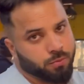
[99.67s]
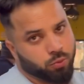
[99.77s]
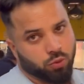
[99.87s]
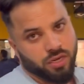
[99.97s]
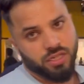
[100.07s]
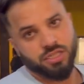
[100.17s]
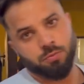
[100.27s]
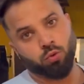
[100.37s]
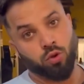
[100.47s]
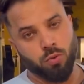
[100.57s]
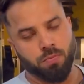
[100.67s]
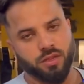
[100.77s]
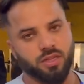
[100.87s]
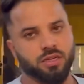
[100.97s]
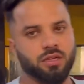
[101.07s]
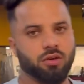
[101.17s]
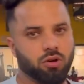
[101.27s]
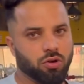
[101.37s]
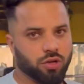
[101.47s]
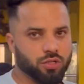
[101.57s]
पूरा नीचे पूरा ऊपर तक
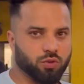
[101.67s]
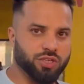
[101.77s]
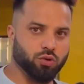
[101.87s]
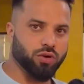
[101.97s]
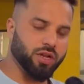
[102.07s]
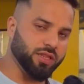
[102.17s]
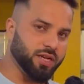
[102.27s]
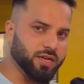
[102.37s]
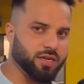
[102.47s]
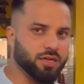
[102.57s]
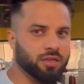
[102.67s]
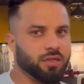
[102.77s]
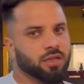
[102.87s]
और स्क्वीज होल्ड का ध्यान रखना